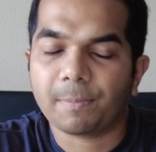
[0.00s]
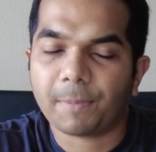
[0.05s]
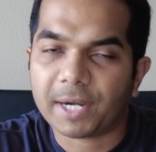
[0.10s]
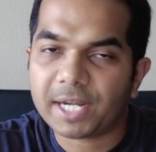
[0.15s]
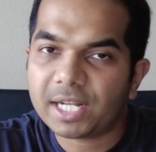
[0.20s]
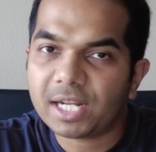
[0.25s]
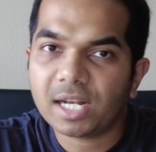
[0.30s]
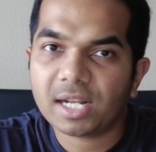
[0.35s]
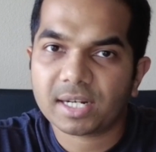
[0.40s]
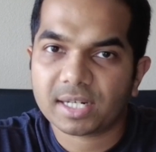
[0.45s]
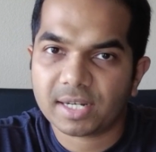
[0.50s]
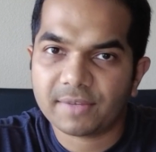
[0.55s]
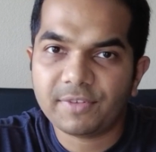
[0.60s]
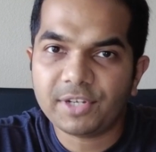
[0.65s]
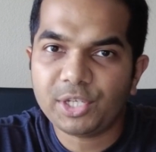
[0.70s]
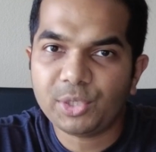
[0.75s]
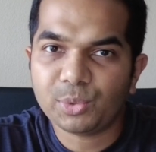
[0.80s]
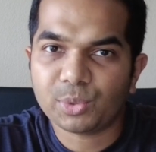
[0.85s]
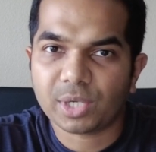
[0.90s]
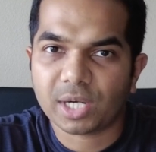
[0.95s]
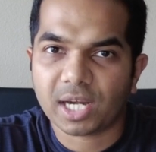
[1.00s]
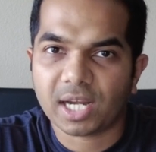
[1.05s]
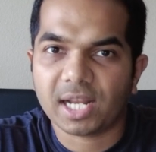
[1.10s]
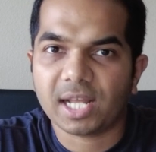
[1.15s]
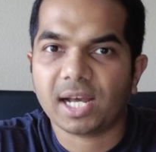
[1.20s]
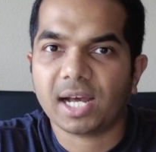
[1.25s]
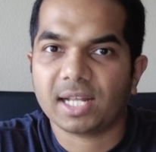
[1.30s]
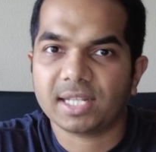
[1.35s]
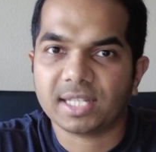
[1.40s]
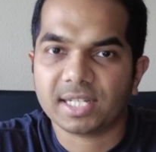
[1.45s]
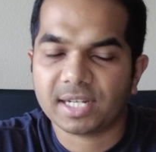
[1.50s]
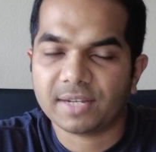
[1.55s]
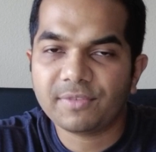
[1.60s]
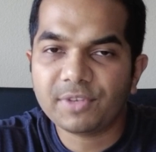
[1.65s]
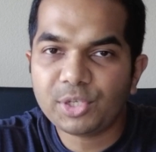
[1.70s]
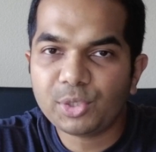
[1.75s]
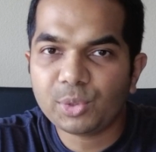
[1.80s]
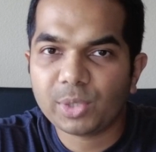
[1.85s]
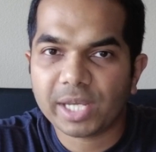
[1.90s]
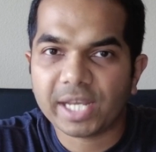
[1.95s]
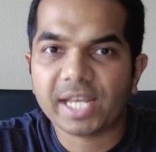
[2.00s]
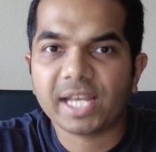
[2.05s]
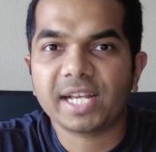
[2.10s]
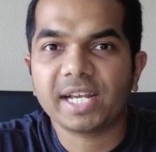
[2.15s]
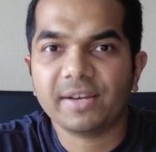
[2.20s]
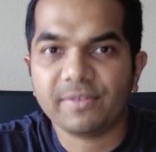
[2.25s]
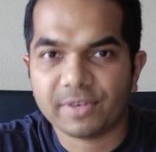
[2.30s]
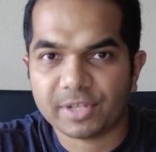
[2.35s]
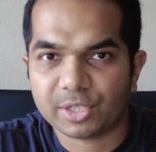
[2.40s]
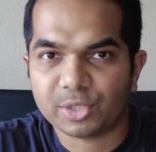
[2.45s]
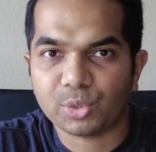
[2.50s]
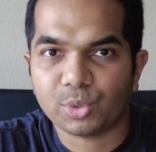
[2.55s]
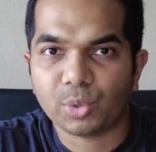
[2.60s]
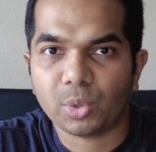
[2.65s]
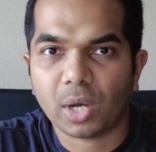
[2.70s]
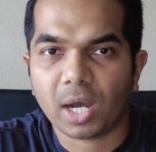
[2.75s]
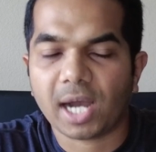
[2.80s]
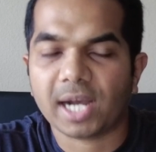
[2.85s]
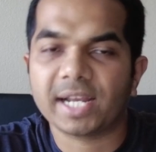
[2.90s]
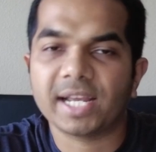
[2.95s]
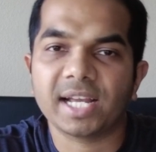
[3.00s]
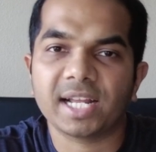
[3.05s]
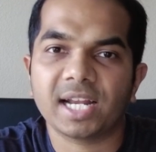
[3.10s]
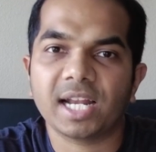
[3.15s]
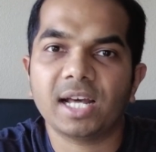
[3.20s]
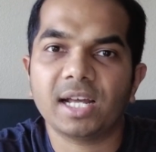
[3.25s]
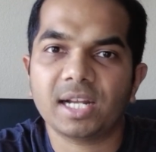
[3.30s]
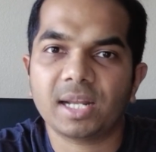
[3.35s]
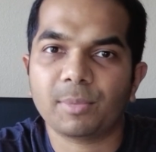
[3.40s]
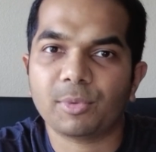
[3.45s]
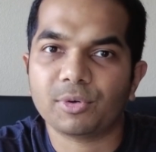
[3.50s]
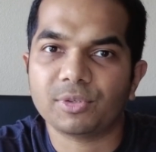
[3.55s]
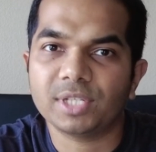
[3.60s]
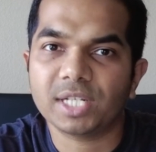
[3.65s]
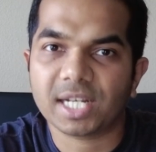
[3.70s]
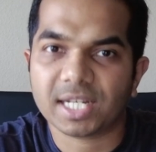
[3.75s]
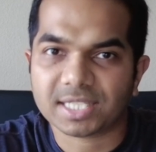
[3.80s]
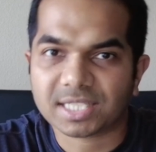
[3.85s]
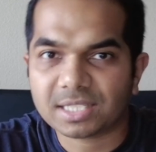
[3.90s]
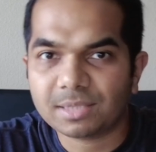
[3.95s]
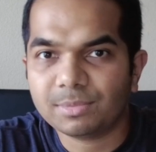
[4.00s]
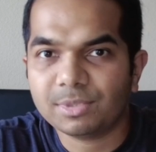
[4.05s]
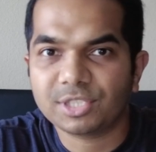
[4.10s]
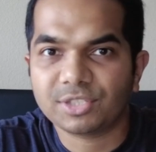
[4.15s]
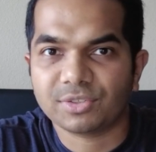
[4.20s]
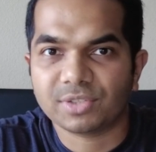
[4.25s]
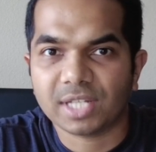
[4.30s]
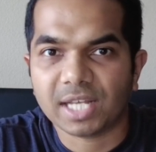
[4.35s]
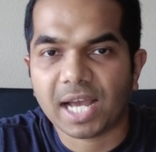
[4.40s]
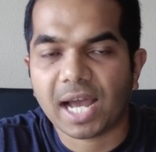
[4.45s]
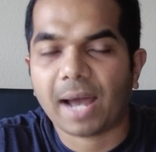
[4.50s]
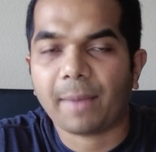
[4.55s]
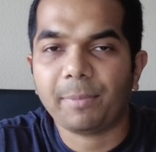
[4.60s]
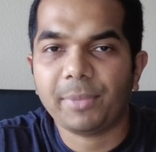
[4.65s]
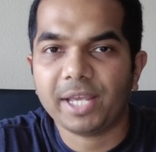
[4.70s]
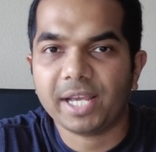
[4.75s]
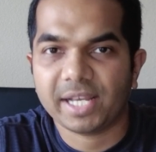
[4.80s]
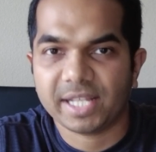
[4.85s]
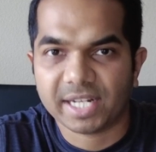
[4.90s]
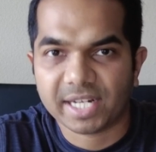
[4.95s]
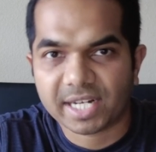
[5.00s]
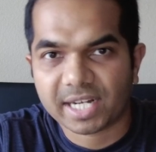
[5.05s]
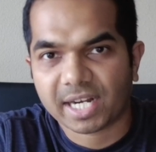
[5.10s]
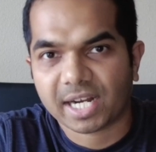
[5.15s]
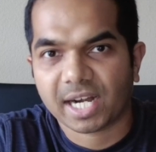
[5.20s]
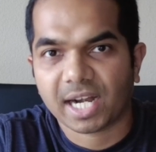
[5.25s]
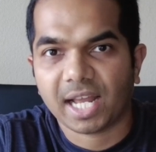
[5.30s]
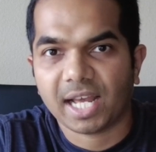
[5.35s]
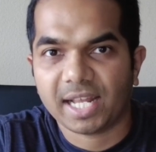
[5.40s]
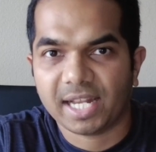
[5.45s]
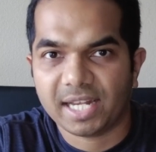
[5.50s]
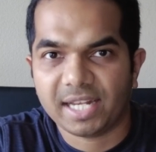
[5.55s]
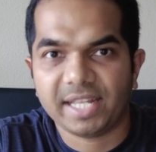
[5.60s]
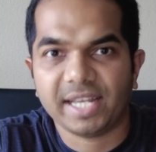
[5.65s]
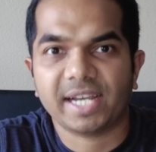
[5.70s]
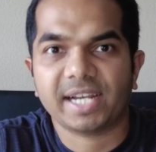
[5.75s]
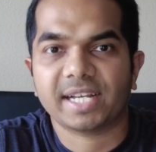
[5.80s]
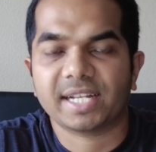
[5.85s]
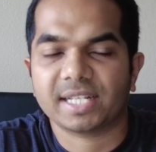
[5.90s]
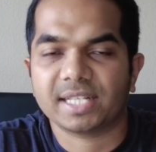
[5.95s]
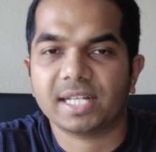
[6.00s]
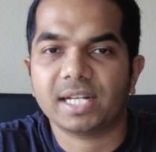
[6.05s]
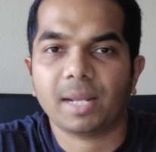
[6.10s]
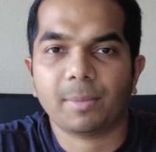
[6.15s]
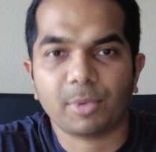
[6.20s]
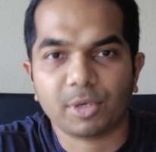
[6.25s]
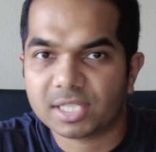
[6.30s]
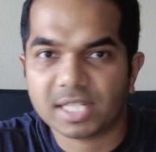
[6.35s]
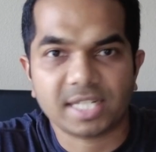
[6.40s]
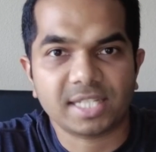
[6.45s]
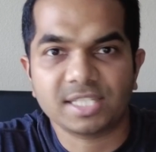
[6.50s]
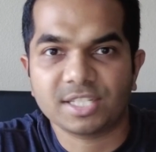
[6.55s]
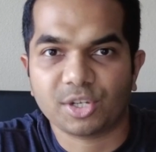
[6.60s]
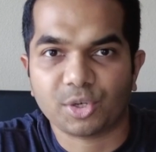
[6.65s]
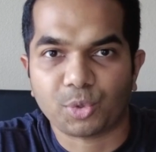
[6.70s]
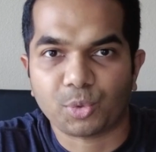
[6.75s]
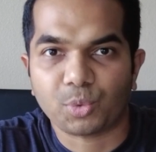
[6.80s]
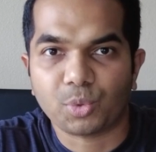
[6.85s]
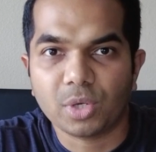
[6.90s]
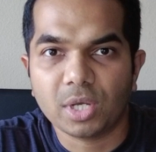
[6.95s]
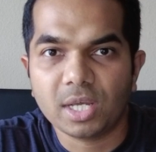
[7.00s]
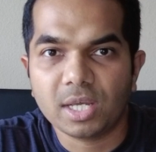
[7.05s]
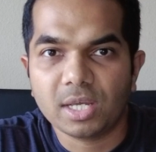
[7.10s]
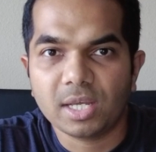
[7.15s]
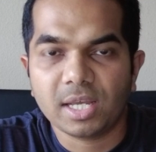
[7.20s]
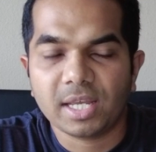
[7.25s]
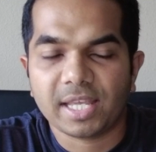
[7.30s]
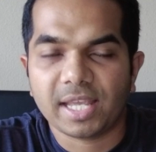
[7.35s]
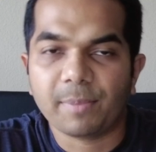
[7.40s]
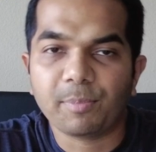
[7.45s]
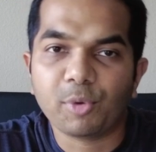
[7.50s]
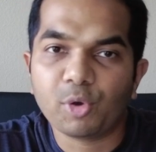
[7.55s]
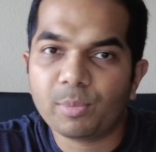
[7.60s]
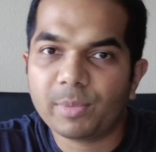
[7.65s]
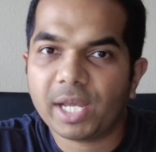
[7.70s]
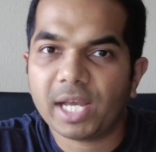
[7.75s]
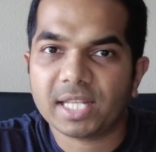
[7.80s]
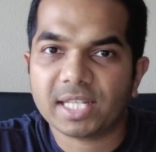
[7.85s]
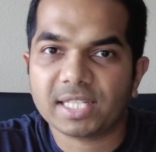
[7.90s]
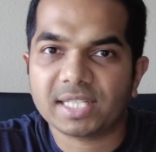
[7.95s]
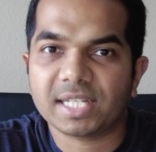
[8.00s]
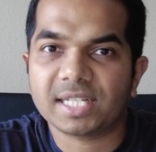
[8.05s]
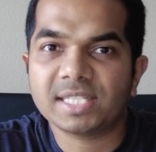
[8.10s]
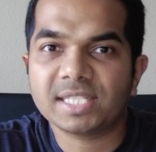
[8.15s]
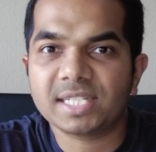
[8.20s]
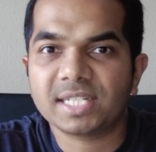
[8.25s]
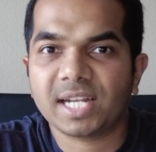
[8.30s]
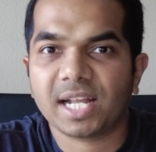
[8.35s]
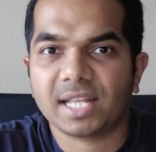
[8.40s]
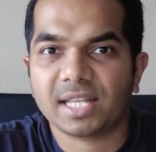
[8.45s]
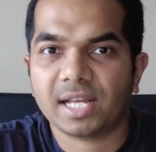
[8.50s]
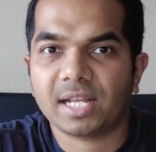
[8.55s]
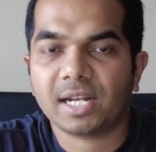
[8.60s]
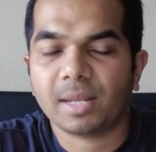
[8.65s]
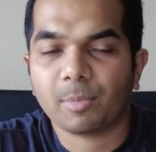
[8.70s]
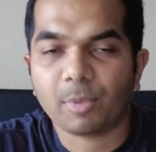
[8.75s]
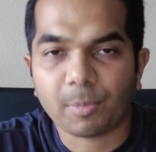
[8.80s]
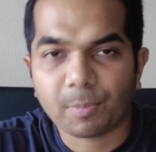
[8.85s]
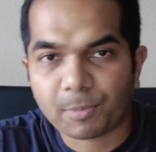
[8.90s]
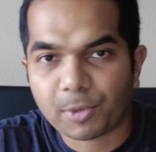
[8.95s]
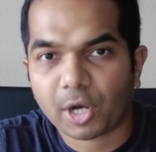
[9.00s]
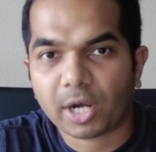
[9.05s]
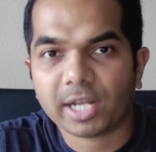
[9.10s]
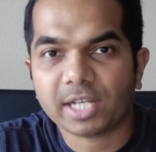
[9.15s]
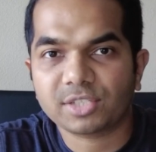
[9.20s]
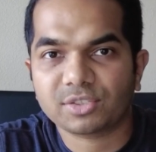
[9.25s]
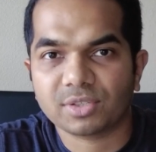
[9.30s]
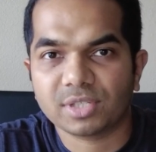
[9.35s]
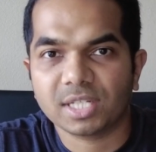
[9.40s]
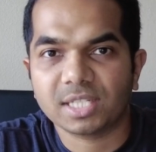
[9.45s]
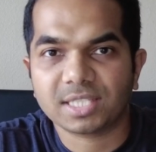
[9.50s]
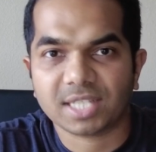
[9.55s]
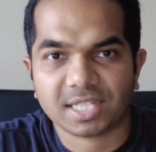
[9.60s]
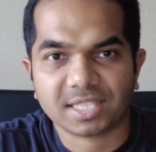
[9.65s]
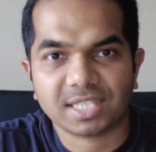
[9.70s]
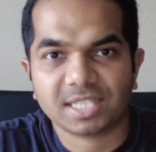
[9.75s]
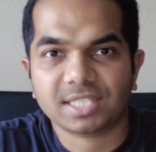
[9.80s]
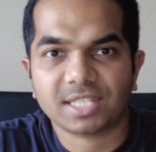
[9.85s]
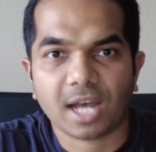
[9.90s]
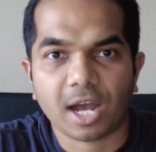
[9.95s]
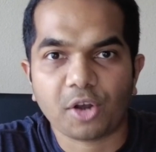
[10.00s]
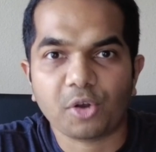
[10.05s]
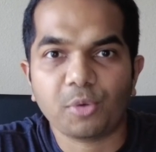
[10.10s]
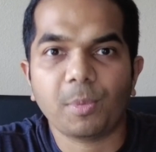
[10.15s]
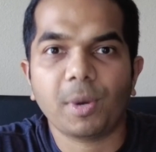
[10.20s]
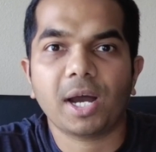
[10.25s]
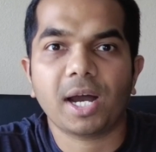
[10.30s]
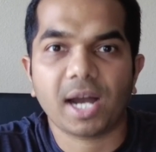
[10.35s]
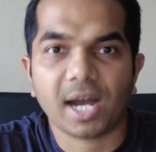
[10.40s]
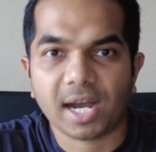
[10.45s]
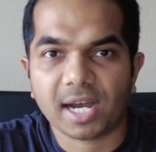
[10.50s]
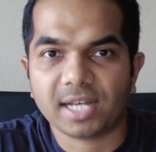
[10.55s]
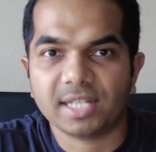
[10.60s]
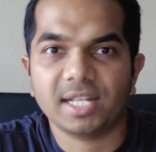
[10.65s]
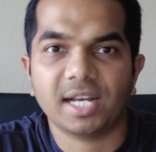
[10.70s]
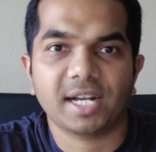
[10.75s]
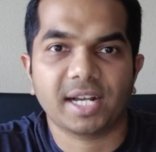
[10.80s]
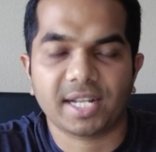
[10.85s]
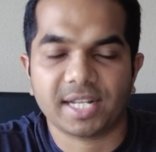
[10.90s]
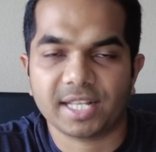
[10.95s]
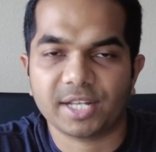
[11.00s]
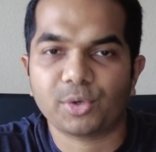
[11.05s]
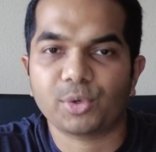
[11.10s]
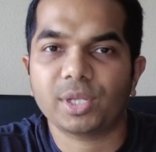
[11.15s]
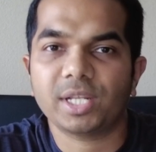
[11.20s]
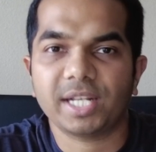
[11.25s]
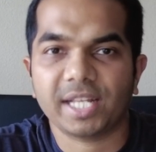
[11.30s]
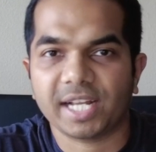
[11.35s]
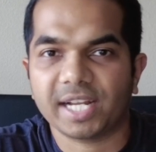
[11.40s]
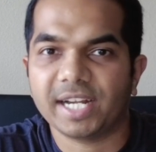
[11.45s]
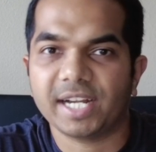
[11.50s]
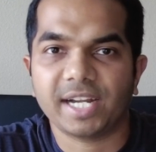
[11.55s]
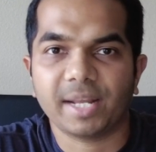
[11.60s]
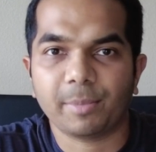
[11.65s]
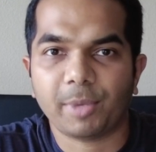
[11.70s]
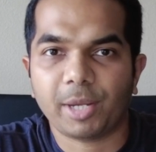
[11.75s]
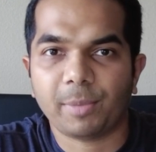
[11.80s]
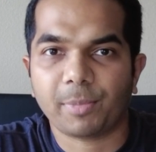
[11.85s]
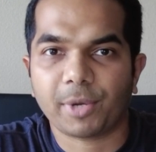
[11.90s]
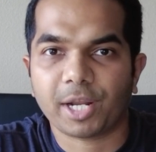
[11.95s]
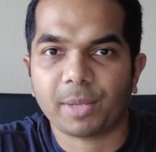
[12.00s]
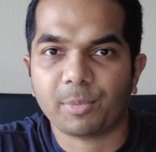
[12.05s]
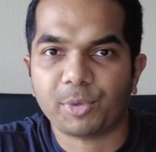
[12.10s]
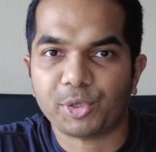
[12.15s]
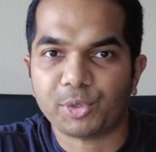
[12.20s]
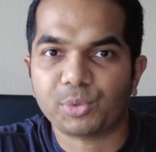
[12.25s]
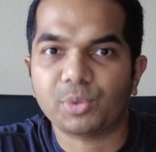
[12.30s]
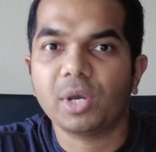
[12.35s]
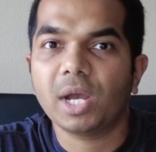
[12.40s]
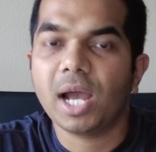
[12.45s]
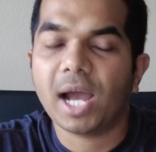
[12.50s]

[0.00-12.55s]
பர்டிகுலர் ரெவென்யூ இருக்குல்ல அந்த ரெவென்யூ எங்கெங்கே வருதோ அங்கெங்கெல்லாம் நம்ம வந்து கஸ்டமர்ஸ் வந்து ஹாப்பியாக இருக்கிறாங்களா இல்லையாங்கிறத நம்ம தெரிஞ்சுக்கணும் எப்போவுமே அதை தெரிஞ்சுக்கிட்டா தான் நம்ம ப்ராடக்ட்ஸ் வந்து சக்ஸஸ் ஆகுமா ஆகாதாங்கிறத கூட நீங்கள் டிட்டர்மைன் பண்ண முடியும்